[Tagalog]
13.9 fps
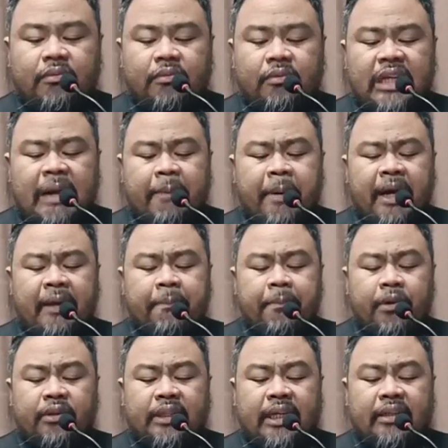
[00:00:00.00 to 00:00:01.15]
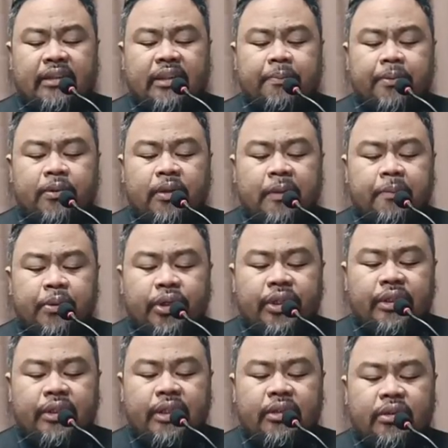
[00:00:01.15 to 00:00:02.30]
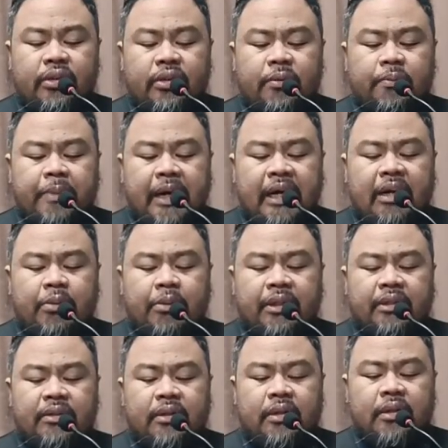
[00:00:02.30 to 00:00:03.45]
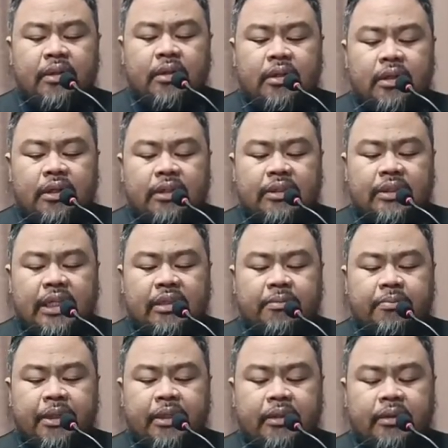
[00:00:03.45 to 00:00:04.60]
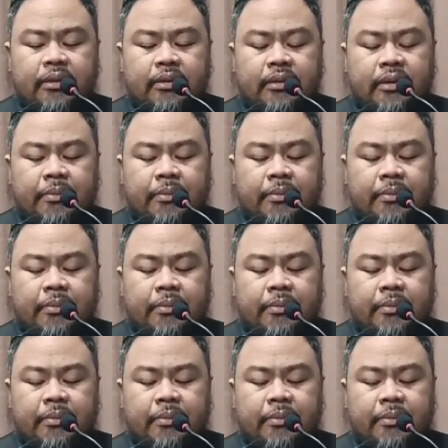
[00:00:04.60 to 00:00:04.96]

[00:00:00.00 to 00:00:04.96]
Napaka-importante pong i-point dito yung pangalawang uh, statement na